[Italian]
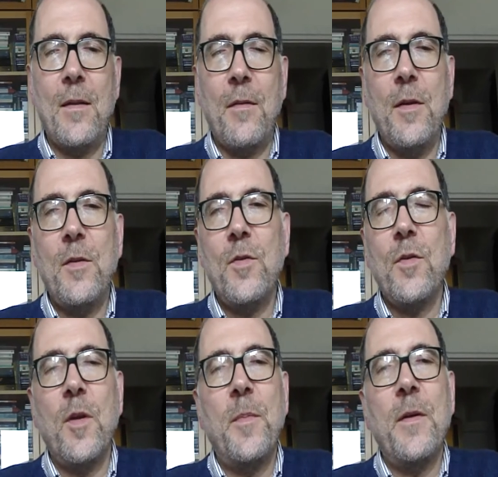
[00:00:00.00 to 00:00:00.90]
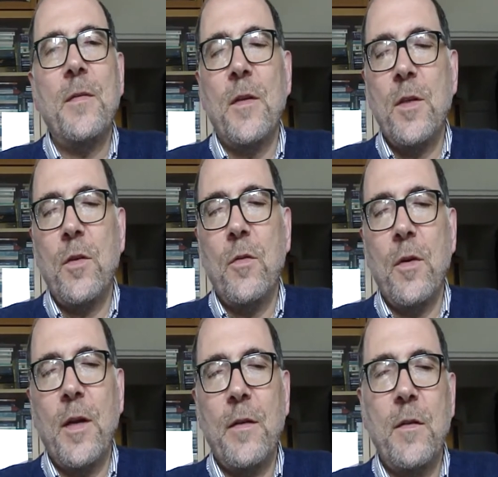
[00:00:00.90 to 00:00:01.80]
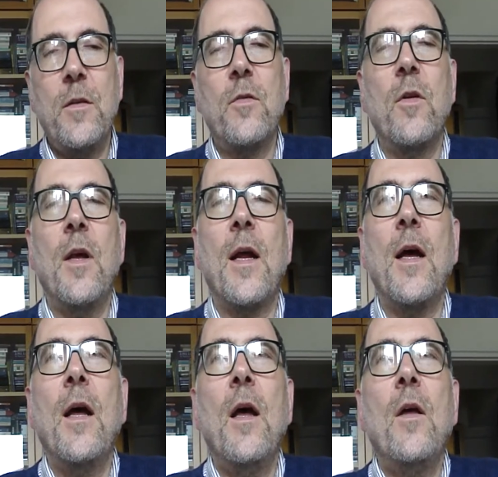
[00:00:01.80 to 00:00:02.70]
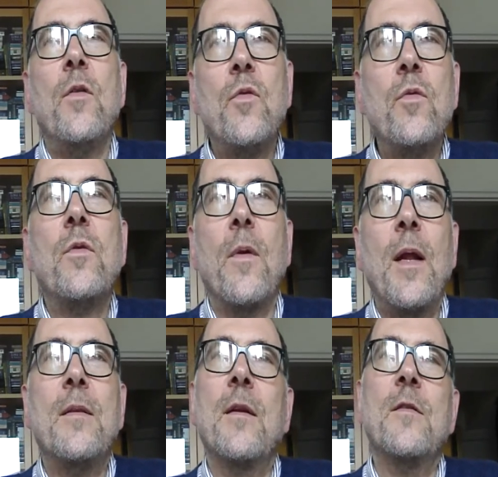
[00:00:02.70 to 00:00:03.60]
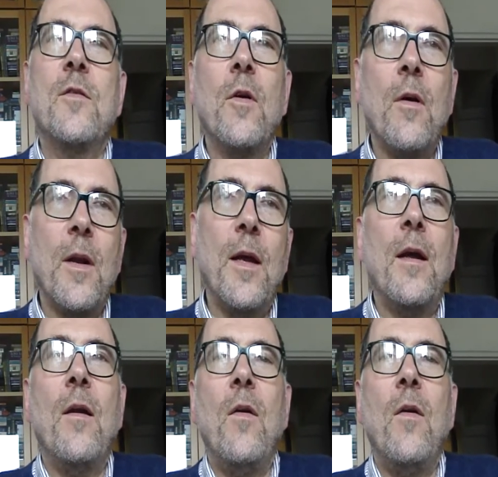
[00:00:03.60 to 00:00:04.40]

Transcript: tra 20 giorni per il saggiatore che si intitolerà Tutta un'altra storia,